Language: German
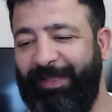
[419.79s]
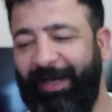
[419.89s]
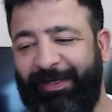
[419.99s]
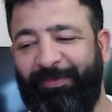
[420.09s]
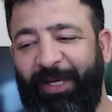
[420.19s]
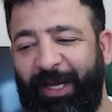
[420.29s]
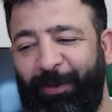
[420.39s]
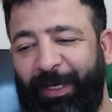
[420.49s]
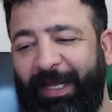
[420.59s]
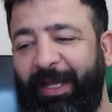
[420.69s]
danke Mann,
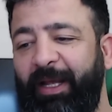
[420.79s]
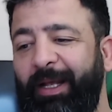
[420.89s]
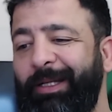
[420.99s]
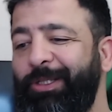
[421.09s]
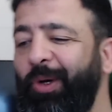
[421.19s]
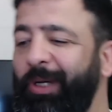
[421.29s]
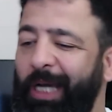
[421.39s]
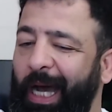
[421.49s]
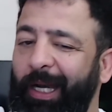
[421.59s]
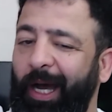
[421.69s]
Armani, so
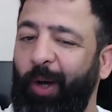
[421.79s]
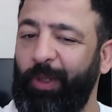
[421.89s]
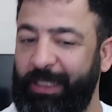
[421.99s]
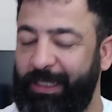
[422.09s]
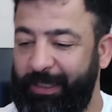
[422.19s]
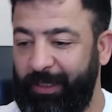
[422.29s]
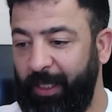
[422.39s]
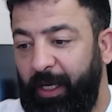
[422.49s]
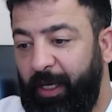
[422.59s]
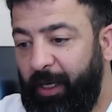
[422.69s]
Kranauis,
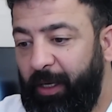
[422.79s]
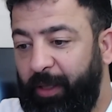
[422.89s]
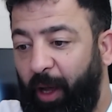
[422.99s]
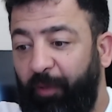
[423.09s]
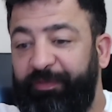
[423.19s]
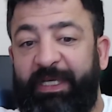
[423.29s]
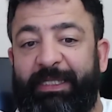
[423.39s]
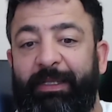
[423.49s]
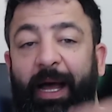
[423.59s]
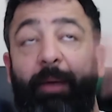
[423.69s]
auf diesen